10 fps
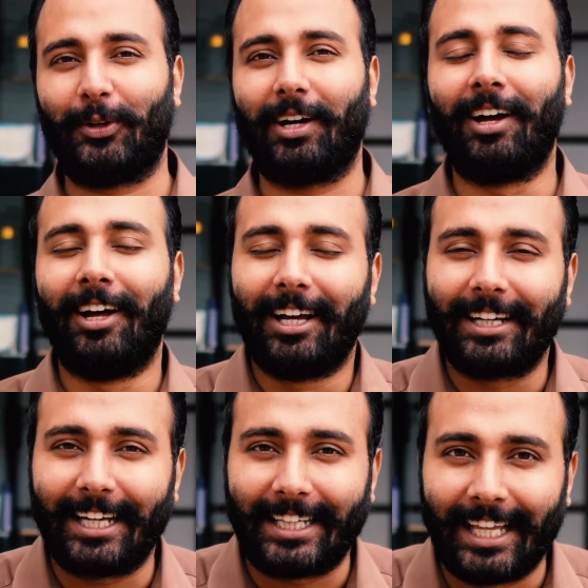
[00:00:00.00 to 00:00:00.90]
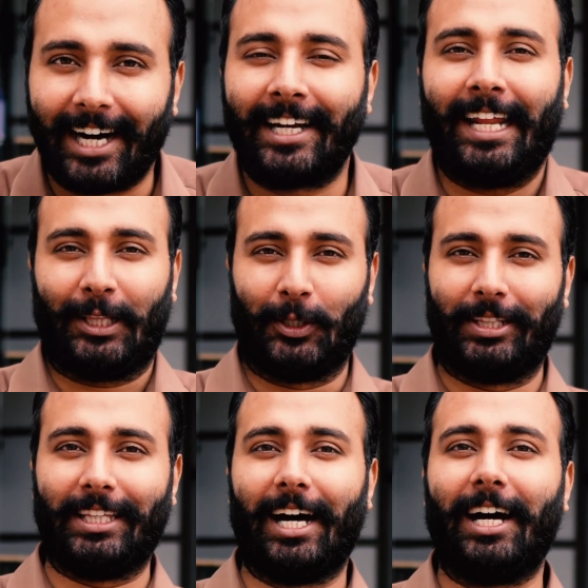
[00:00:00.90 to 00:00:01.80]
रहा होगा कि नान है तो
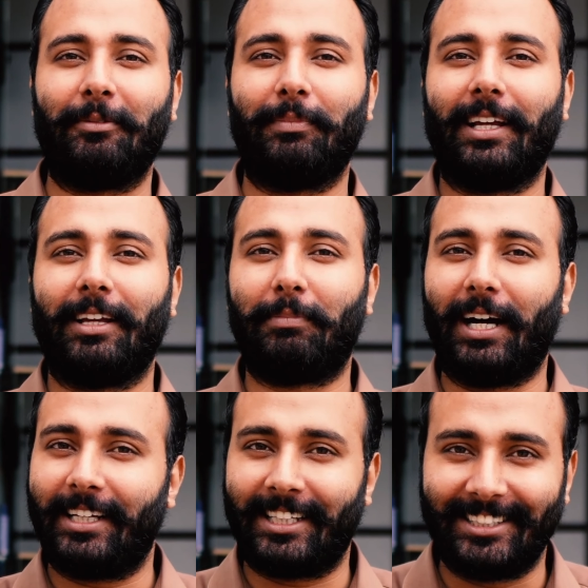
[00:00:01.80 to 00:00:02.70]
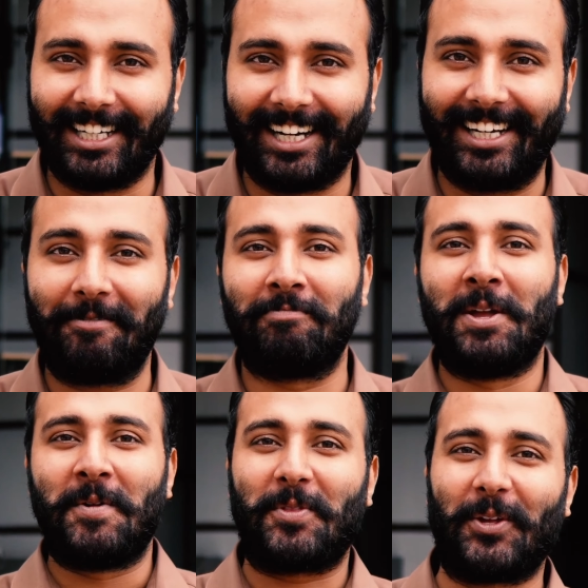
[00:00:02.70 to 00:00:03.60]
नान में भाई की जान है
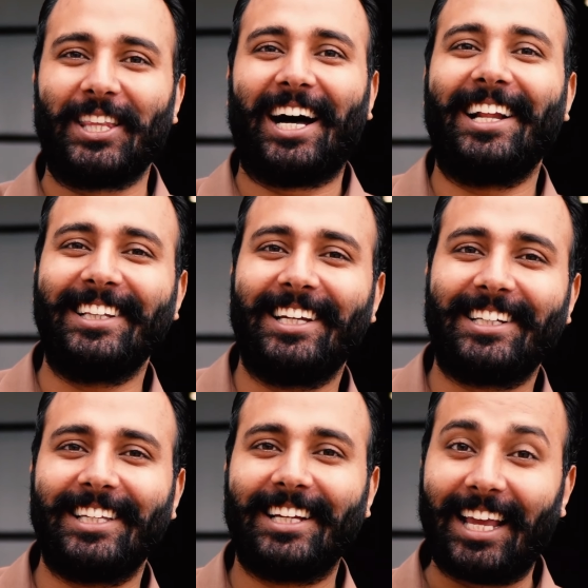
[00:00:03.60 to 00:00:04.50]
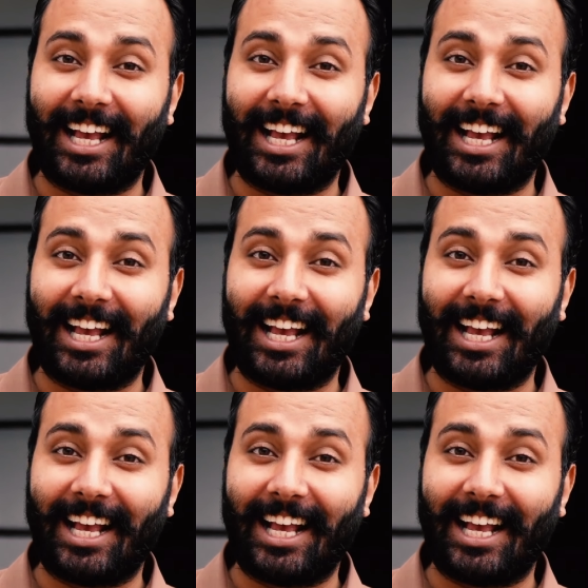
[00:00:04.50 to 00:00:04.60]
तो नान देखते हैं